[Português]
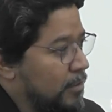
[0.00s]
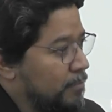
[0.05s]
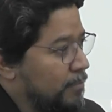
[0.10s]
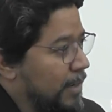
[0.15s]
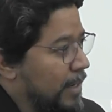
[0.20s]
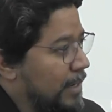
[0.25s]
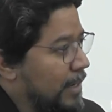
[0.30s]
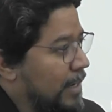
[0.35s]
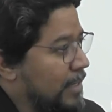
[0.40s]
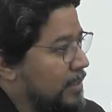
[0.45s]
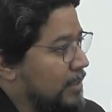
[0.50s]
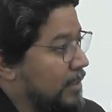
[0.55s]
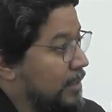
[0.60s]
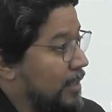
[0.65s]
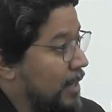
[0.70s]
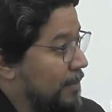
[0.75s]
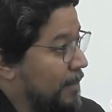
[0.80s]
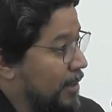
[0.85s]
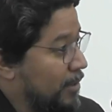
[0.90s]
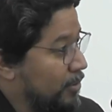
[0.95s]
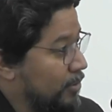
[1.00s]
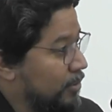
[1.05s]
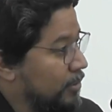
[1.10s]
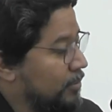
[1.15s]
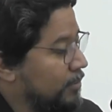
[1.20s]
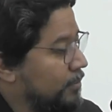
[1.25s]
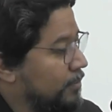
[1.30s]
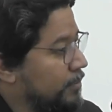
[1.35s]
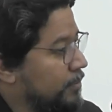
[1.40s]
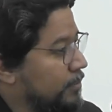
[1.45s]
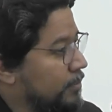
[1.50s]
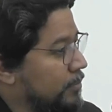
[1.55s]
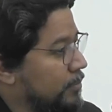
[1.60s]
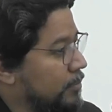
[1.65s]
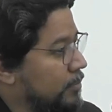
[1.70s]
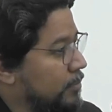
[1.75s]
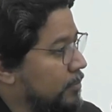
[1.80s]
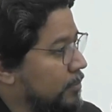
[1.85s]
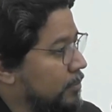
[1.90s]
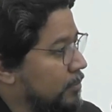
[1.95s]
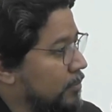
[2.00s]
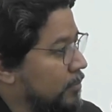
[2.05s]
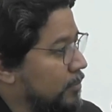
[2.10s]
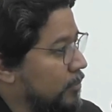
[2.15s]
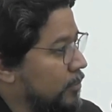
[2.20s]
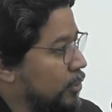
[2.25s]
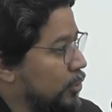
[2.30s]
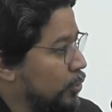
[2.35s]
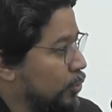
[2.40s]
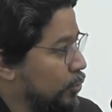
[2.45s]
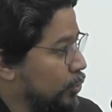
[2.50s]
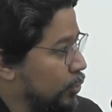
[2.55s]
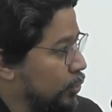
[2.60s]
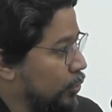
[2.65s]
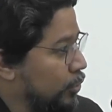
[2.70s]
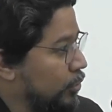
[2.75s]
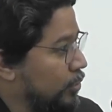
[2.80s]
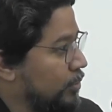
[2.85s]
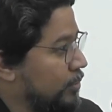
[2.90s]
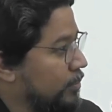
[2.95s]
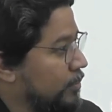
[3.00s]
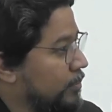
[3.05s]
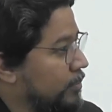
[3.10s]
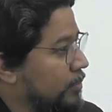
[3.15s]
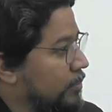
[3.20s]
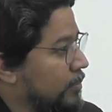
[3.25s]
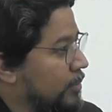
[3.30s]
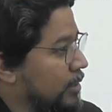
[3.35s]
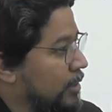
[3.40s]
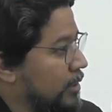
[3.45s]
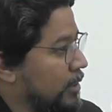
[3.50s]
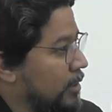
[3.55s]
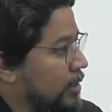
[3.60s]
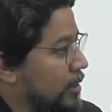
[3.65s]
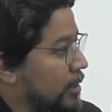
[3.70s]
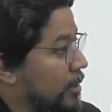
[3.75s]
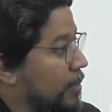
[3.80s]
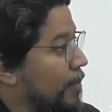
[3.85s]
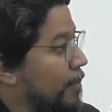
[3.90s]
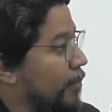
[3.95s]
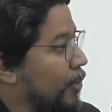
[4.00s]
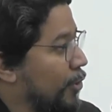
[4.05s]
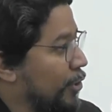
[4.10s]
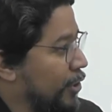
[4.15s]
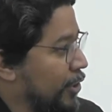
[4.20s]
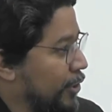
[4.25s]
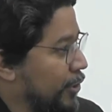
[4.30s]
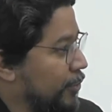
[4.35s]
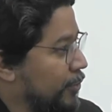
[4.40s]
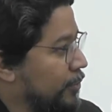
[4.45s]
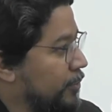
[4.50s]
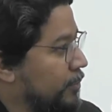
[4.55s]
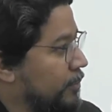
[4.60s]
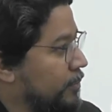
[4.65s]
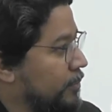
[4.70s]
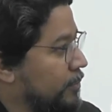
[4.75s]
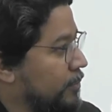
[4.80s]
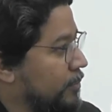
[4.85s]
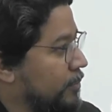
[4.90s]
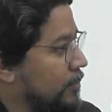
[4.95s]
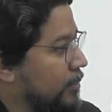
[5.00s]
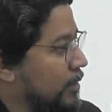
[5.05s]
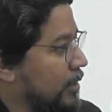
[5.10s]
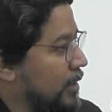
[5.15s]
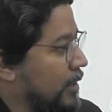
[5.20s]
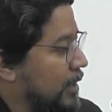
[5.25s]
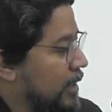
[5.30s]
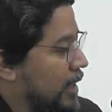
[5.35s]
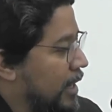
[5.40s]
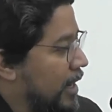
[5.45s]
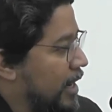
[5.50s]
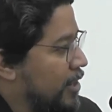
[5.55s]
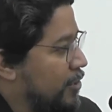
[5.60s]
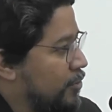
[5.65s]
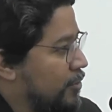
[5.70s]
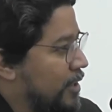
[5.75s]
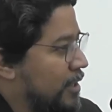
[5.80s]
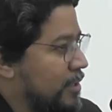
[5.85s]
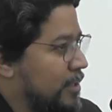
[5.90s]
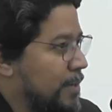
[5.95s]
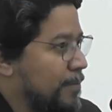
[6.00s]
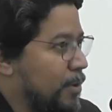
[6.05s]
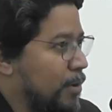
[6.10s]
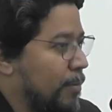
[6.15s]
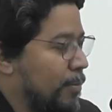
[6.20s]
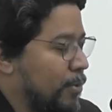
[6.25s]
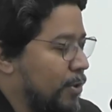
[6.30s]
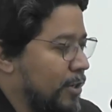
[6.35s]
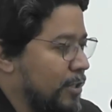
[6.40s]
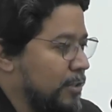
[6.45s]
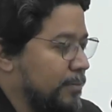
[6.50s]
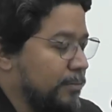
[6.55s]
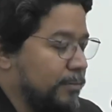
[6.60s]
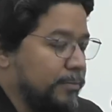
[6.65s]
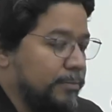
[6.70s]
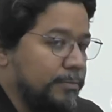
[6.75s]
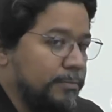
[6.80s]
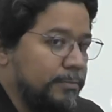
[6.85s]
Uma classe que trabalhou, lutou, morreu, ajudando sempre ao próximo.